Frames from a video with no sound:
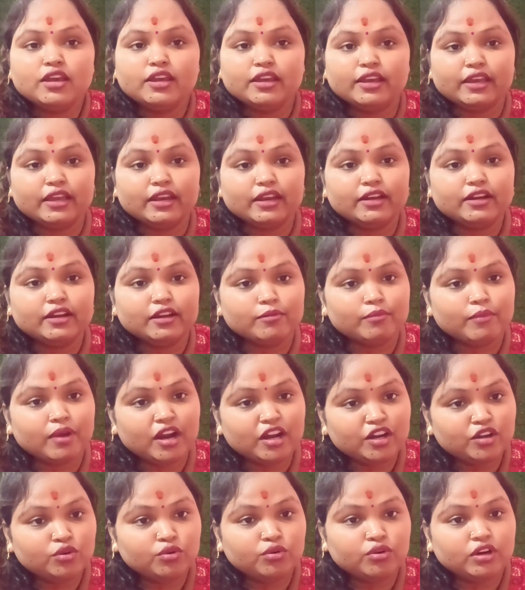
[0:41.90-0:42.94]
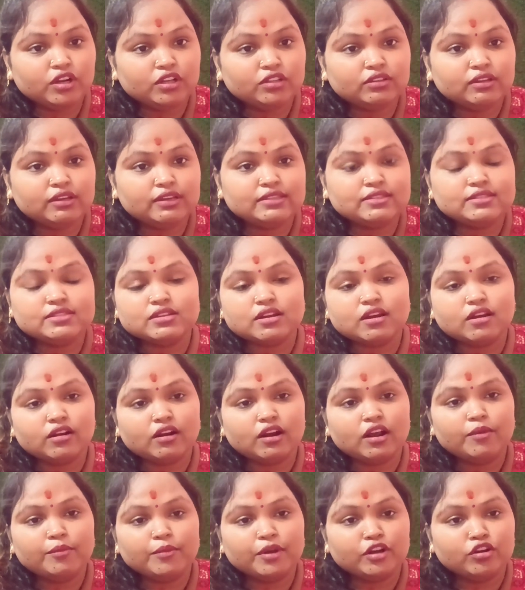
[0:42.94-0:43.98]
के लिए डिमांड हो रहा था
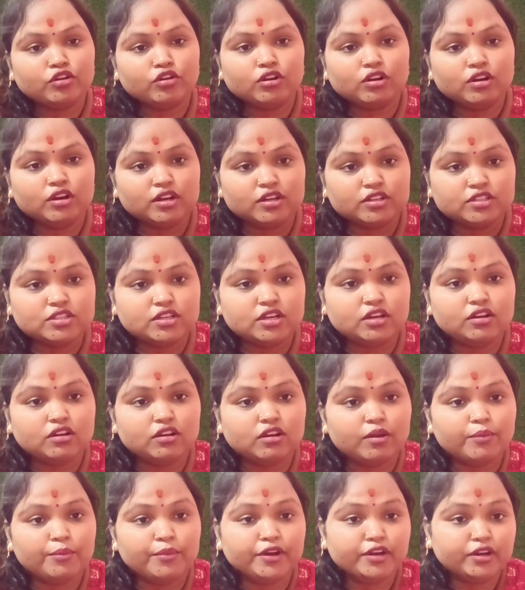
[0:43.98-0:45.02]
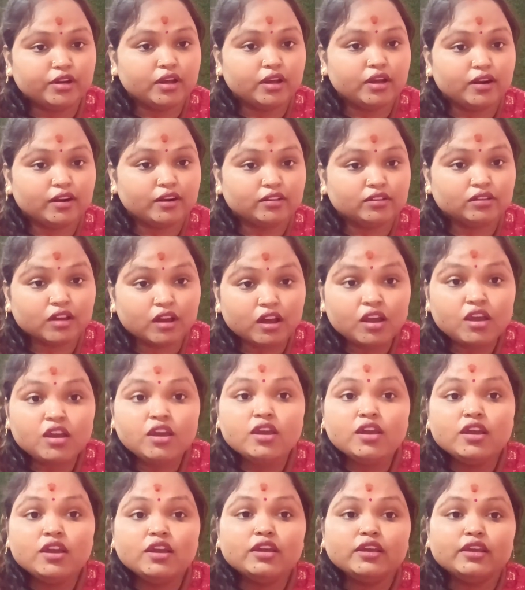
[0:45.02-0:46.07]
इंस्टाग्राम एंड ऑल हर जगह कमेंट आ रहा था
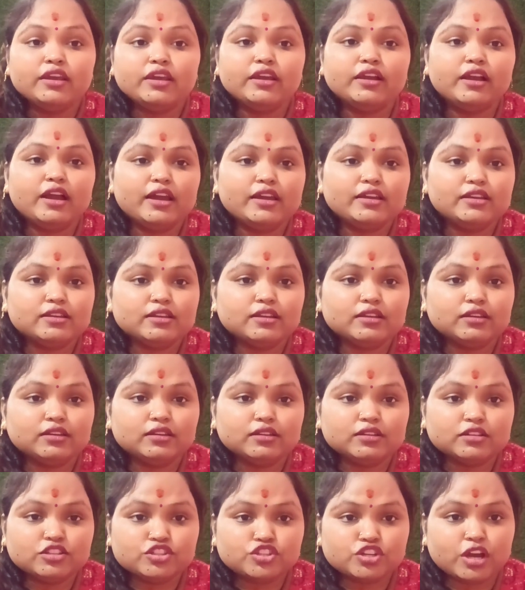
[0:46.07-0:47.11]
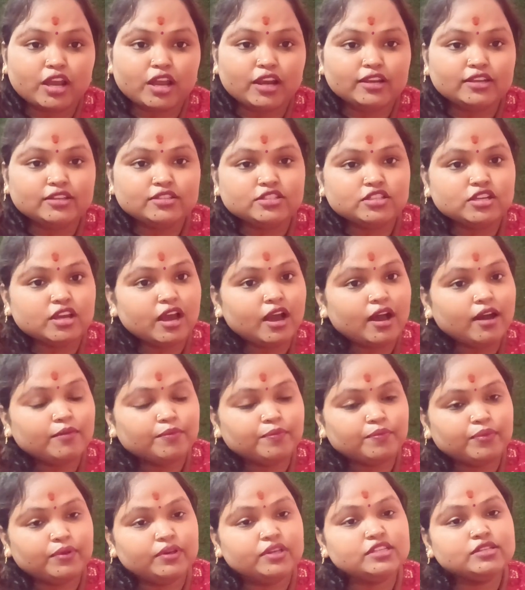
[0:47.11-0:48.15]
कि गाय शालिनी जी
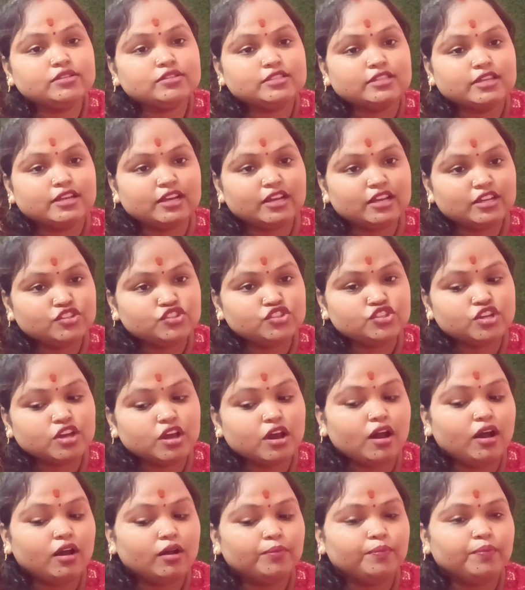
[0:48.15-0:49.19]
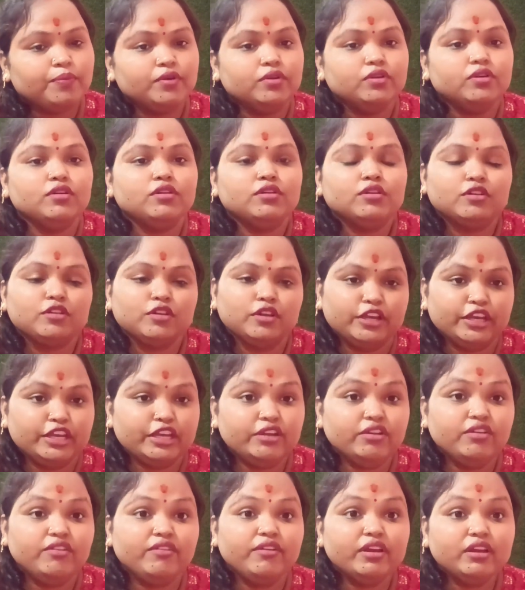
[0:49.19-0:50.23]
आप सिन्हा जी आप
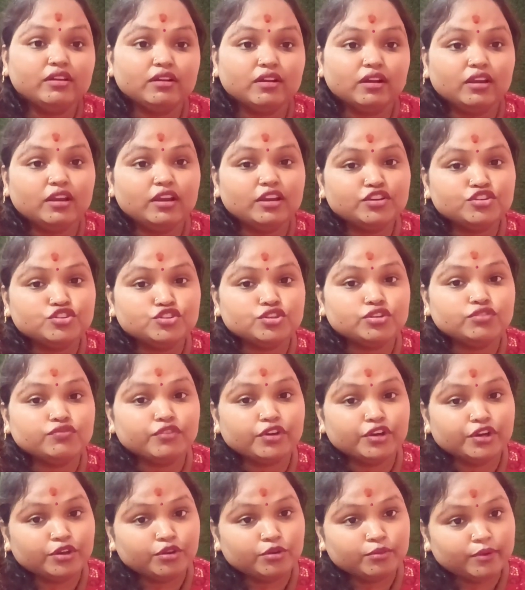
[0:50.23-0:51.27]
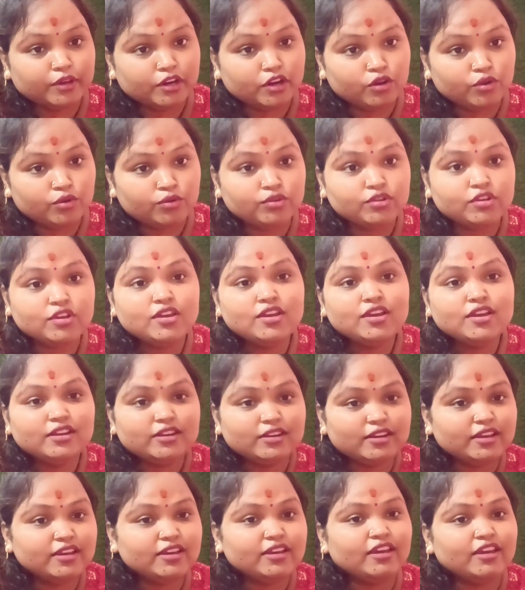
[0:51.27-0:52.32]
इयर कलेक्शन वीडियो बनाओ
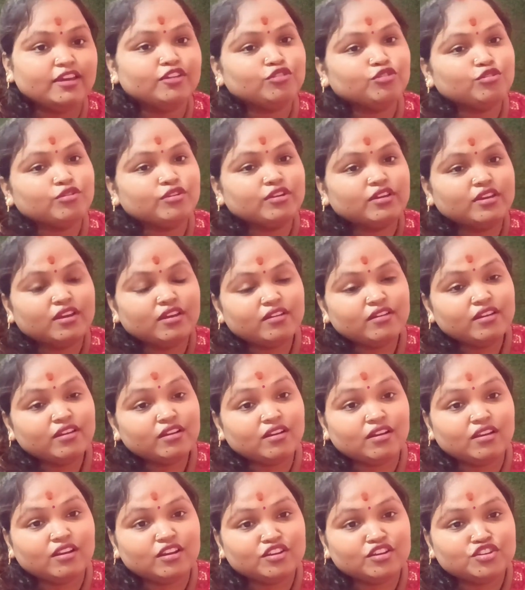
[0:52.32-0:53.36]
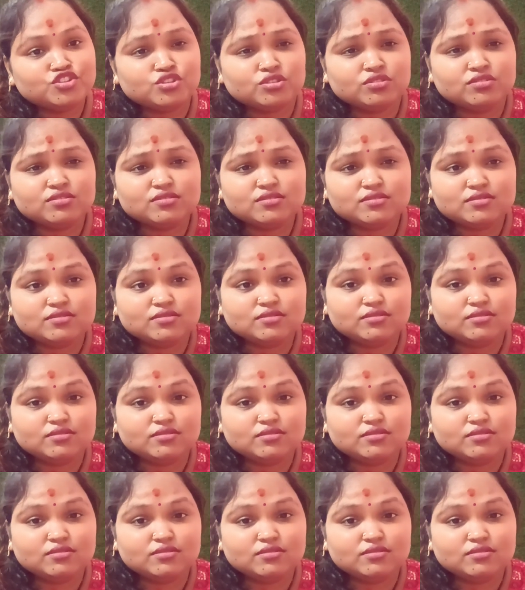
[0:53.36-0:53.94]
ठीक है तो इयर कलेक्शंस